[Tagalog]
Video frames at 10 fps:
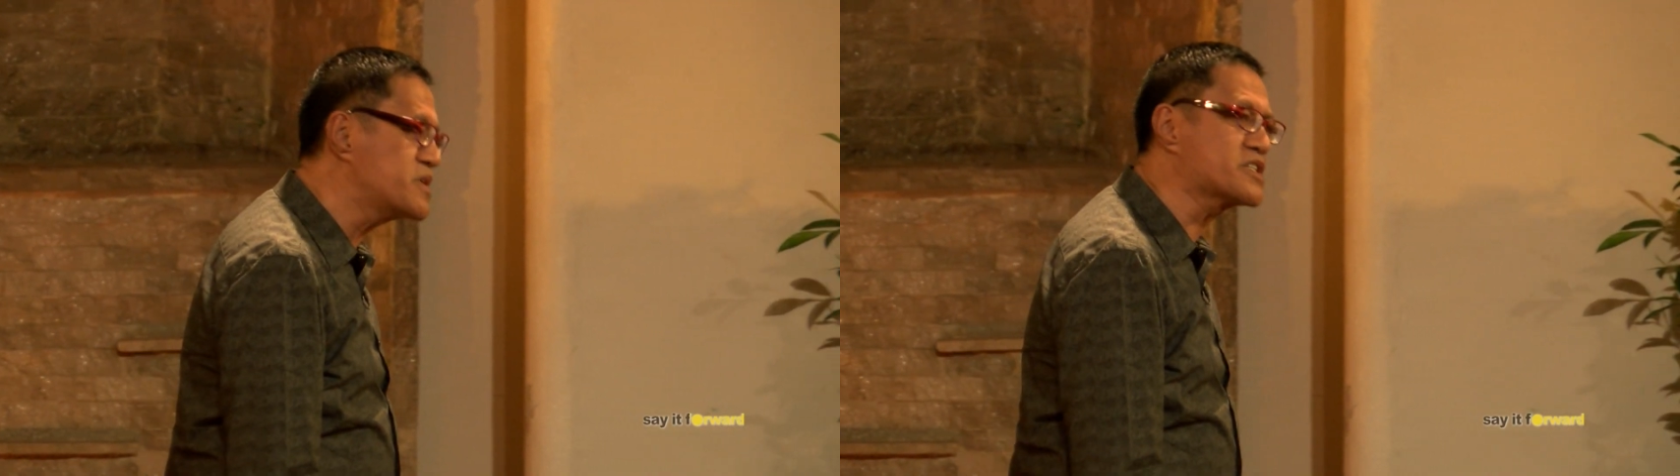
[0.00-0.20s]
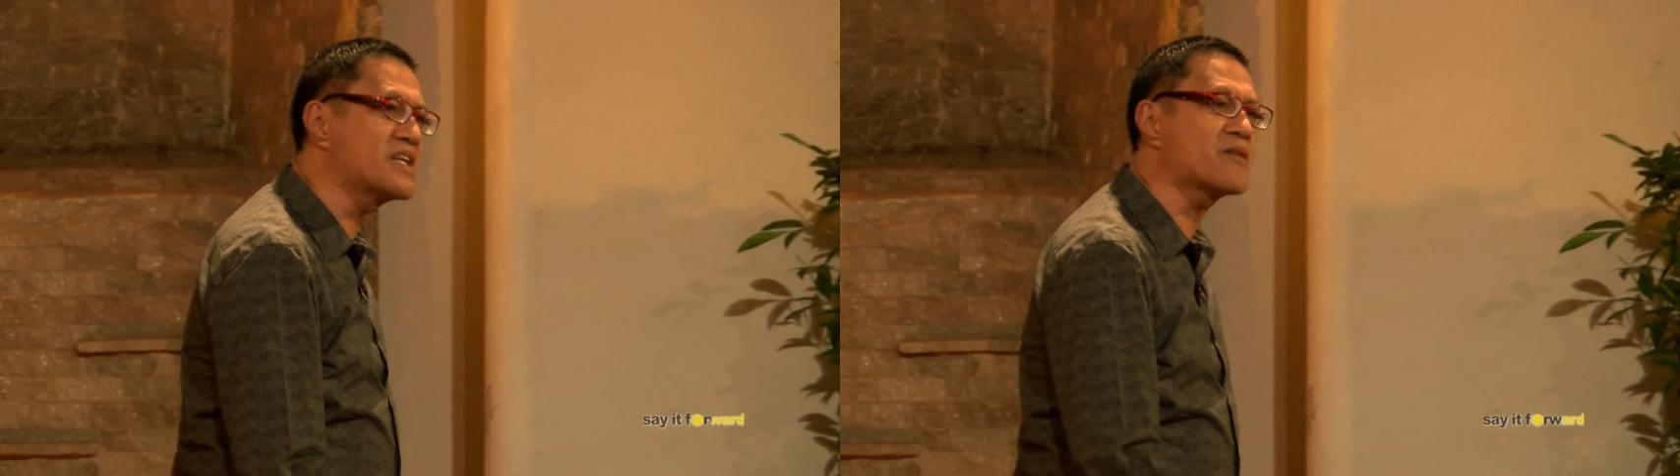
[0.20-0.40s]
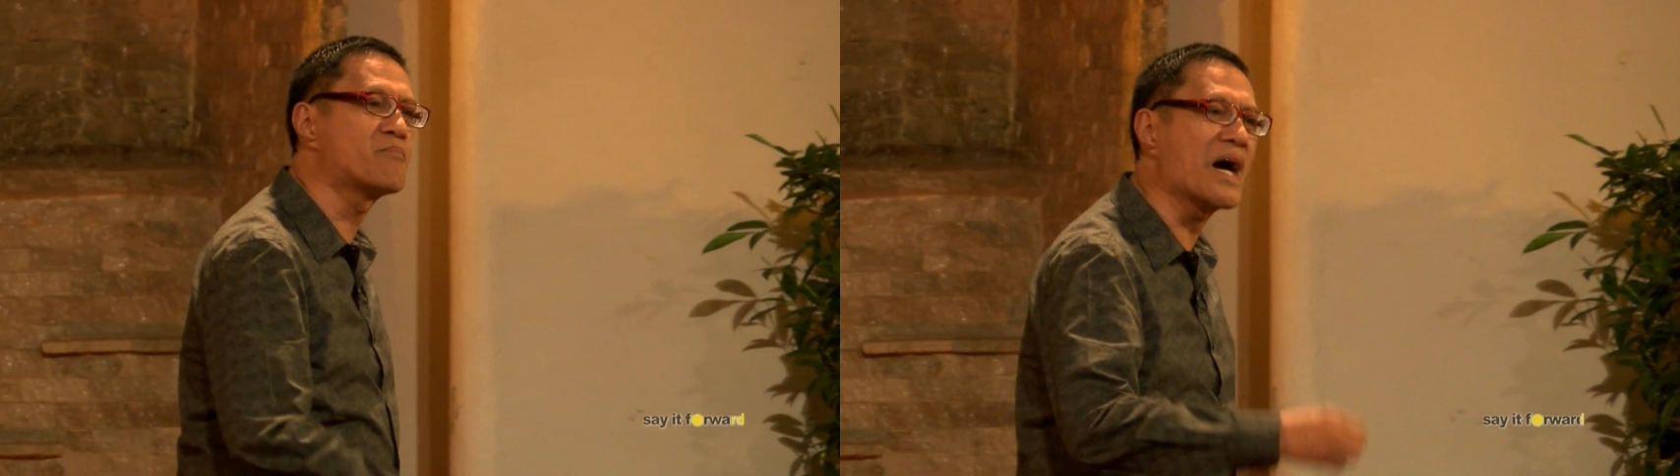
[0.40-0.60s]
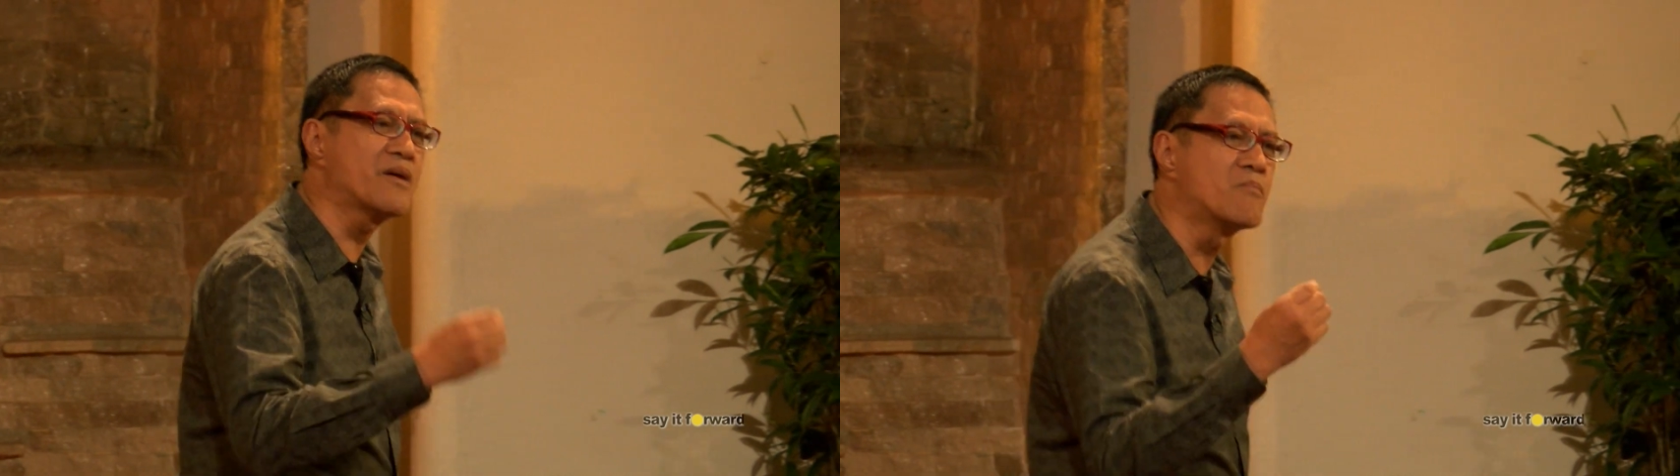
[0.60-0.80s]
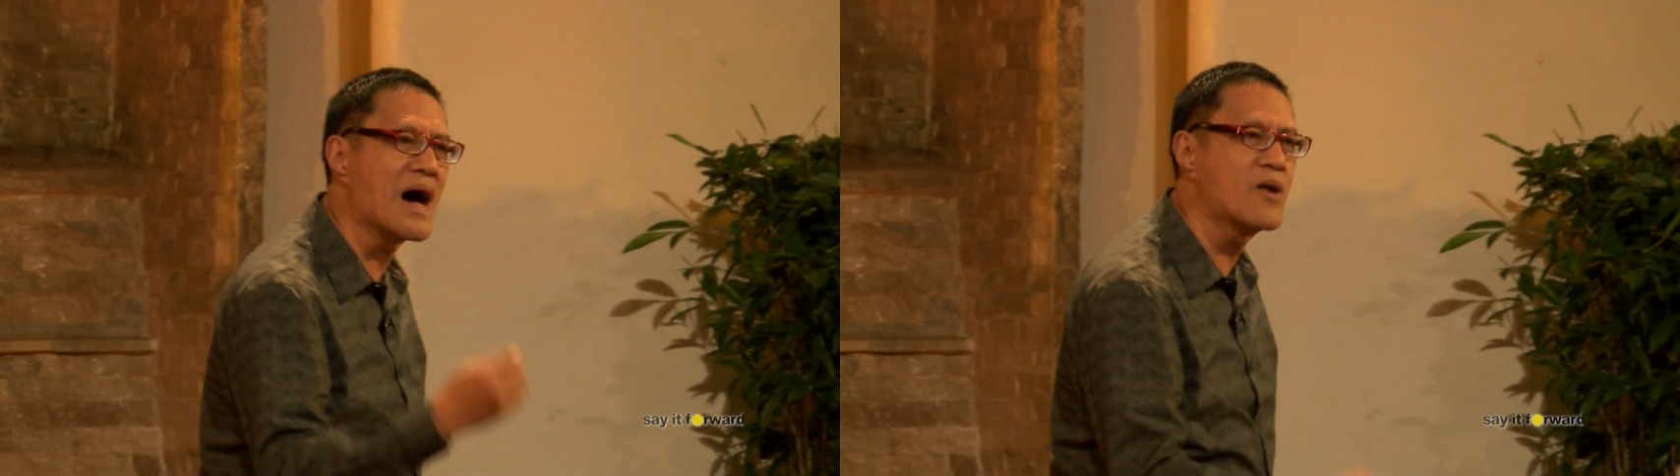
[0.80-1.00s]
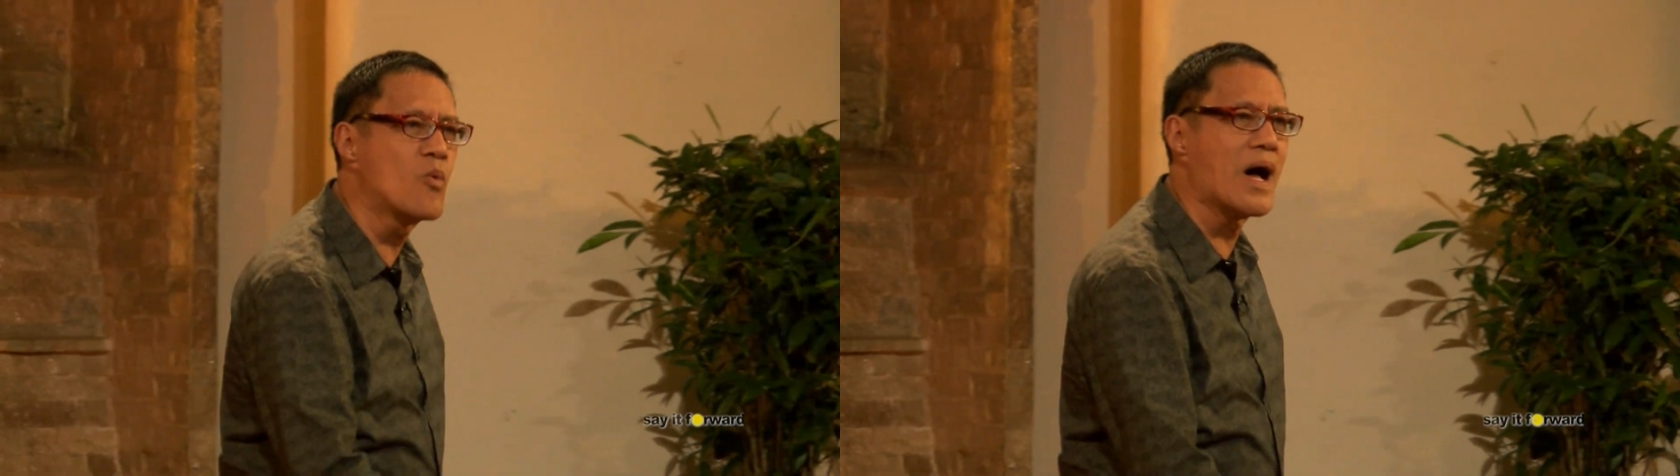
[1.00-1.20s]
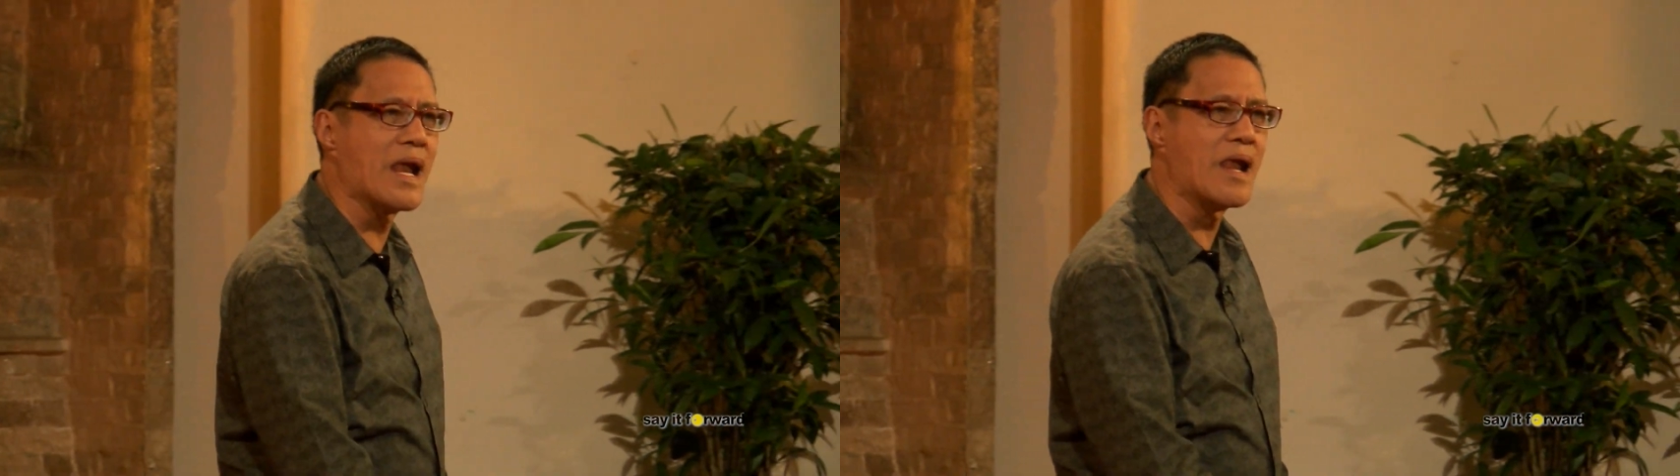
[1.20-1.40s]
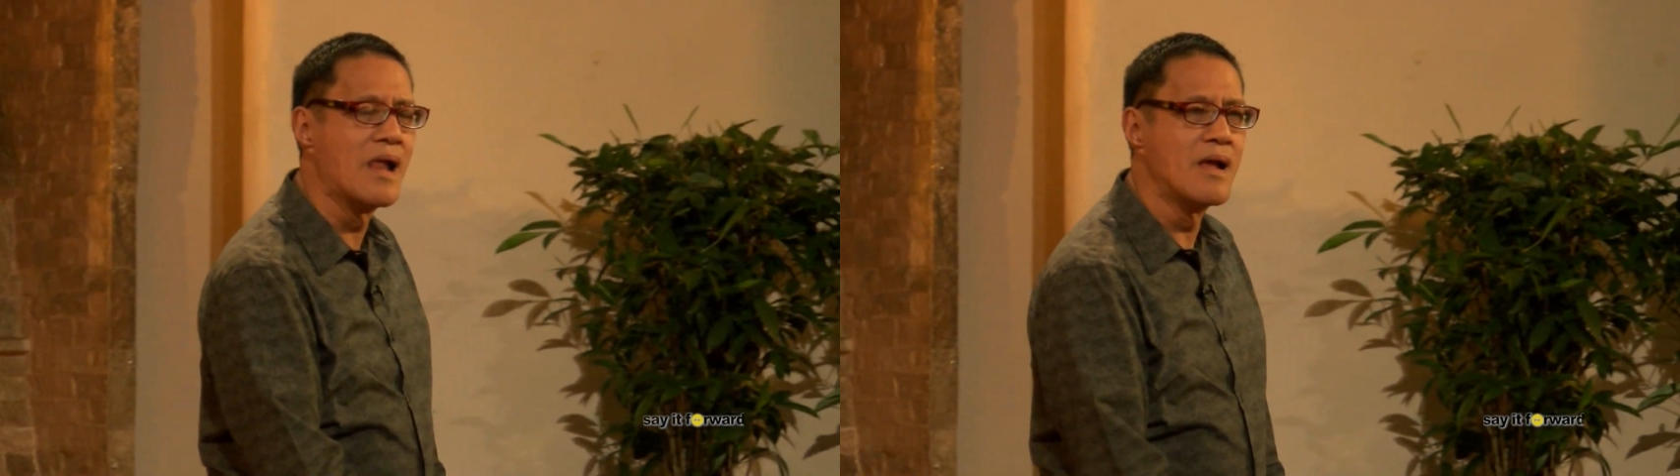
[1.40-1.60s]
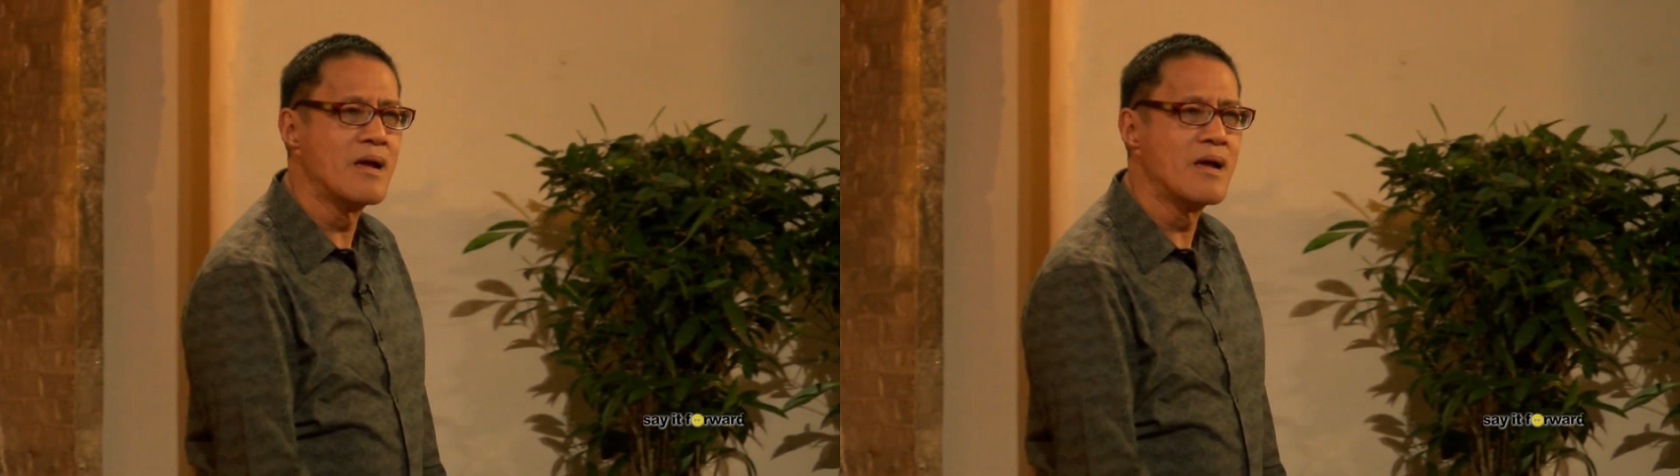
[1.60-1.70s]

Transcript: is not by manual.